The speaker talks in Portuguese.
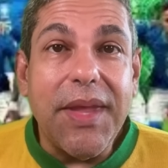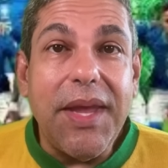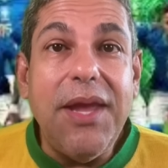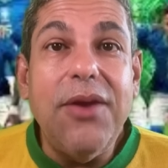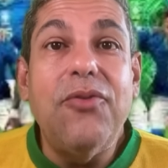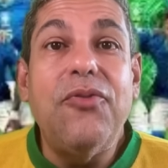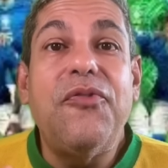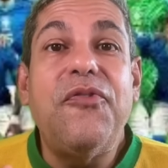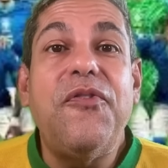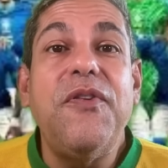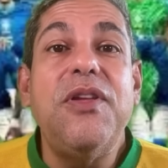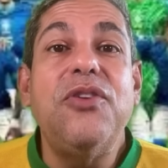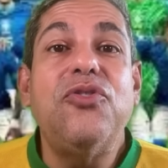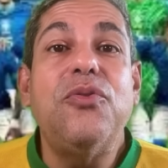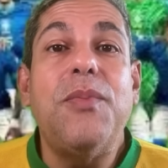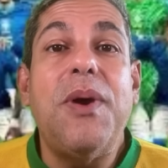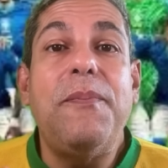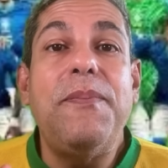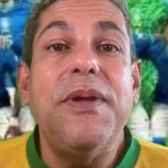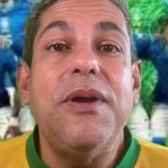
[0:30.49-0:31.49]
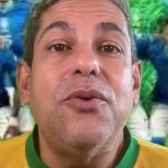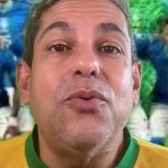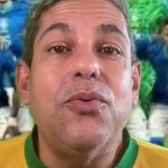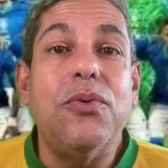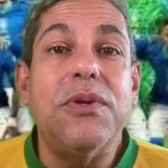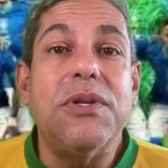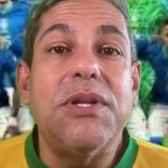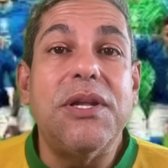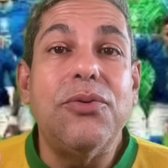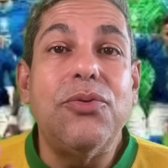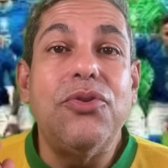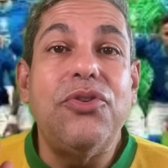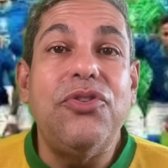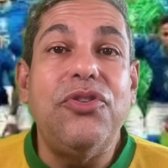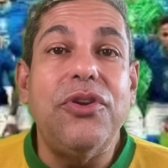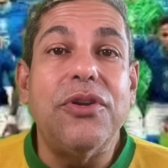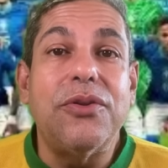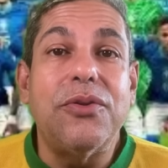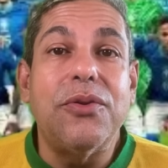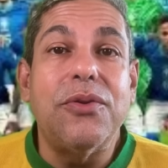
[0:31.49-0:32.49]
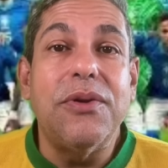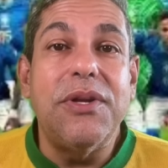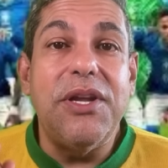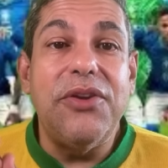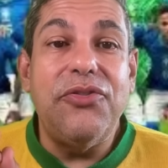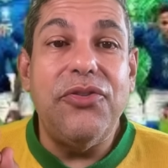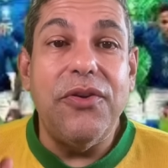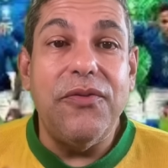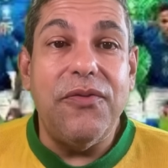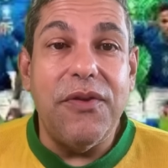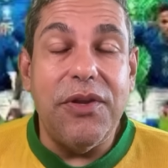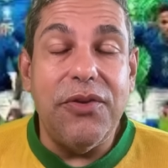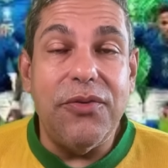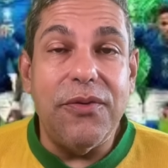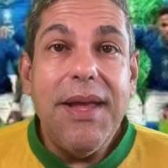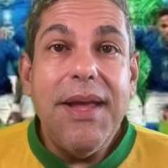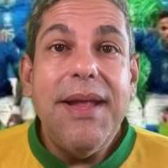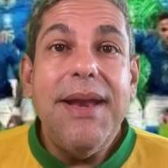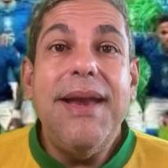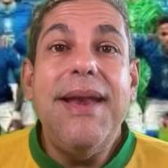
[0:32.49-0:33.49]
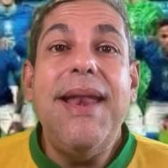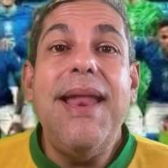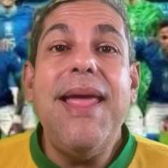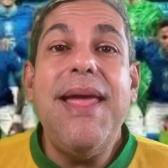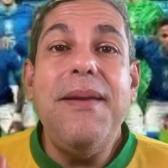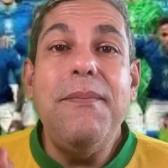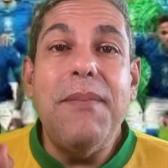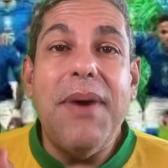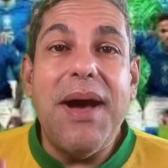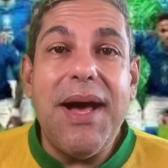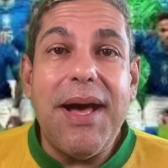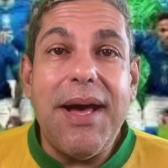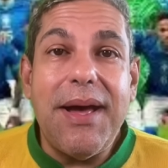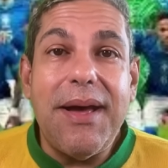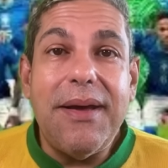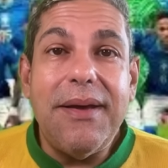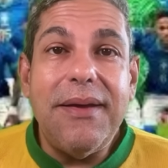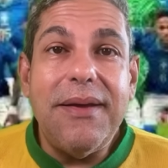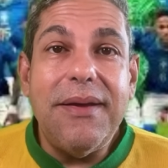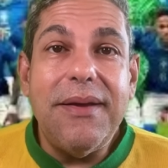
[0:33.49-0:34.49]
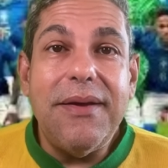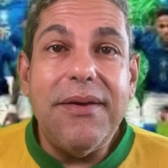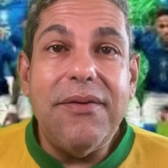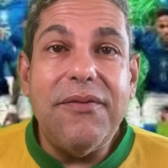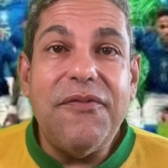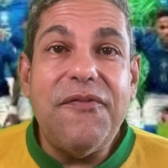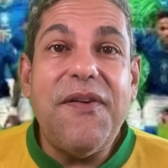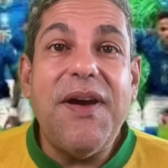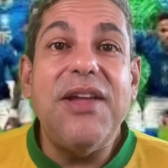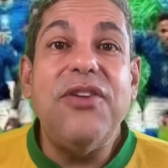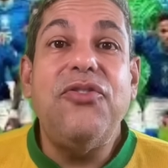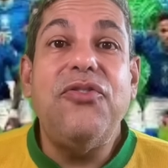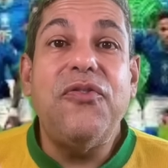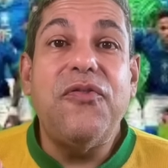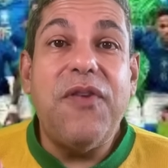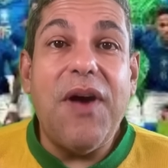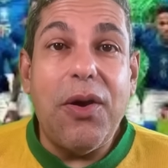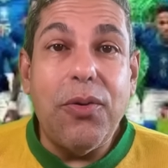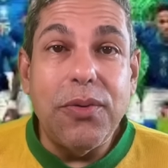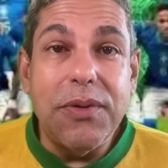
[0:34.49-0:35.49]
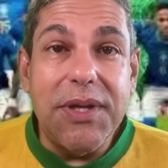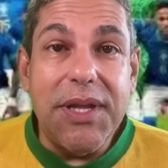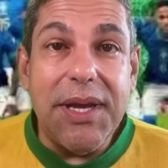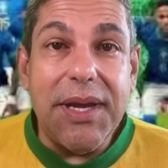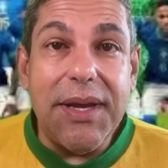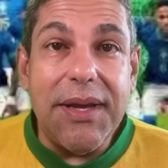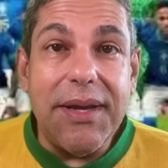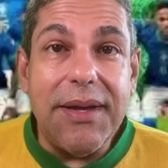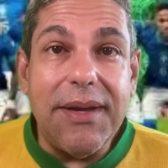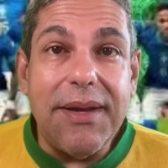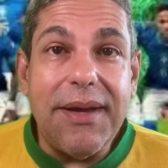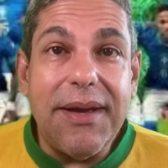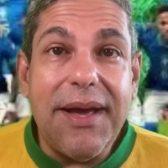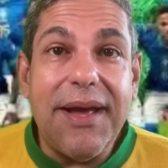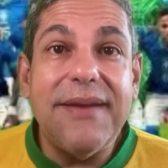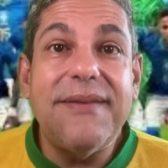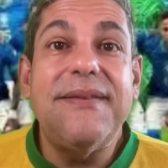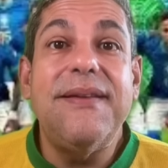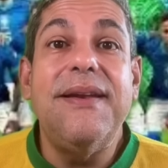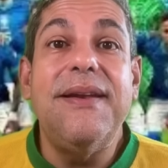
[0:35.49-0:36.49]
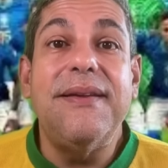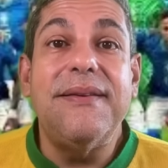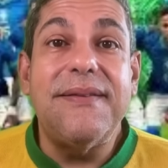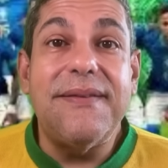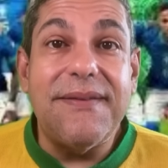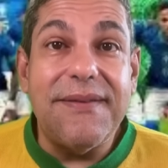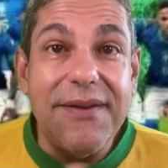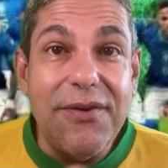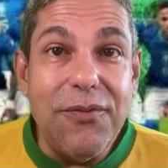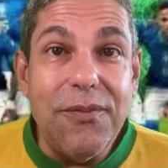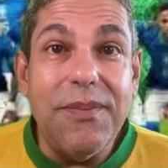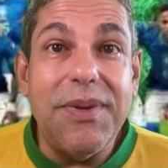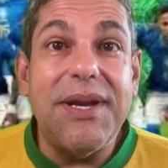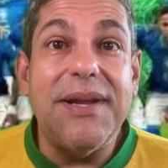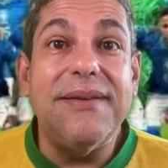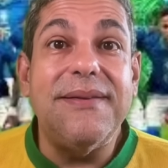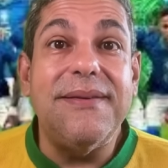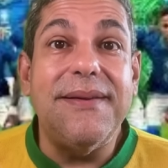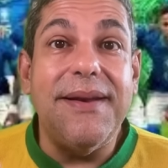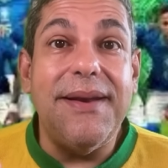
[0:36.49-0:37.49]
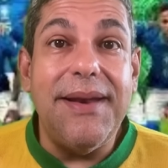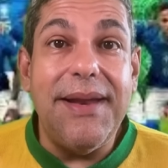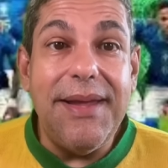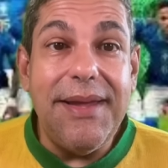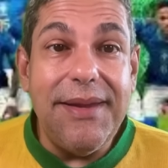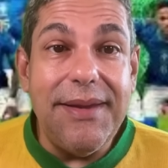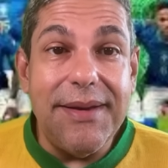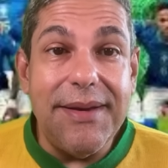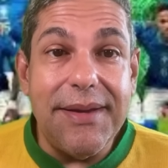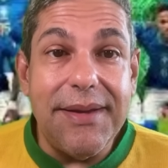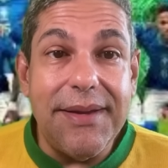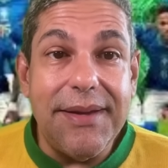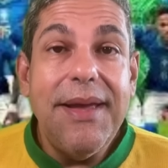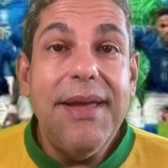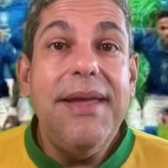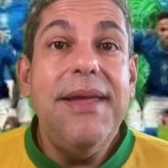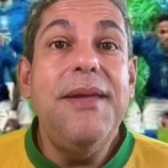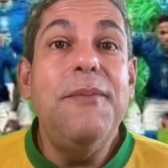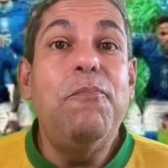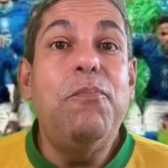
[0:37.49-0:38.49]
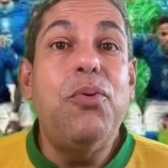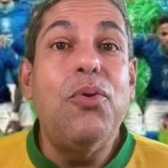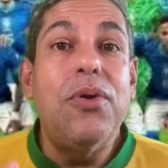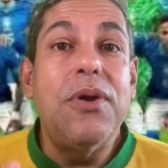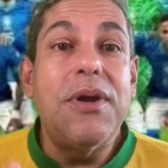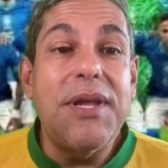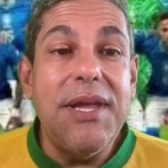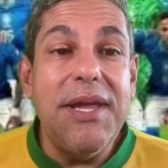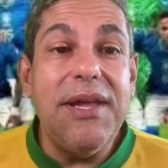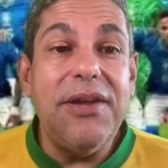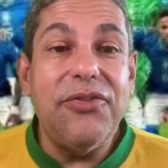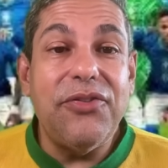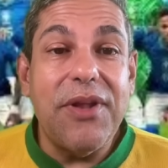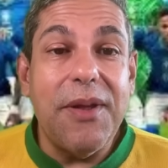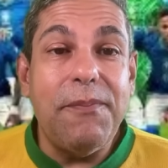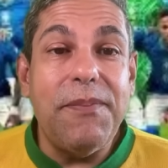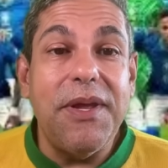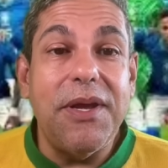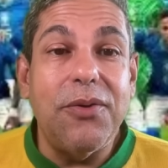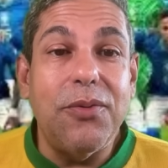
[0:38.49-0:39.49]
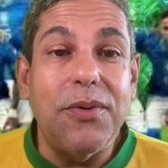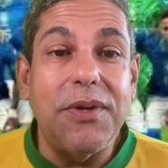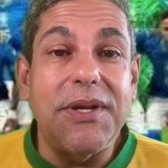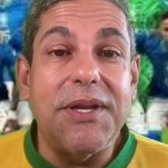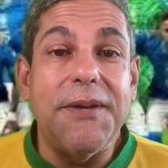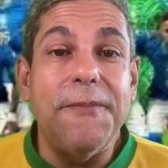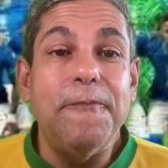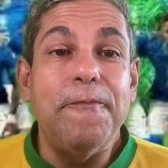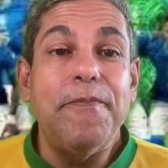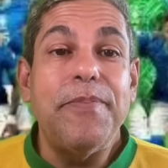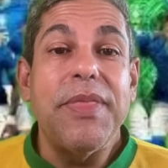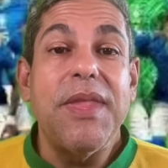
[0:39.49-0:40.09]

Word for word: Eu fiz uma pergunta no título deste vídeo. Neymar faz falta à seleção brasileira? E por que esta pergunta?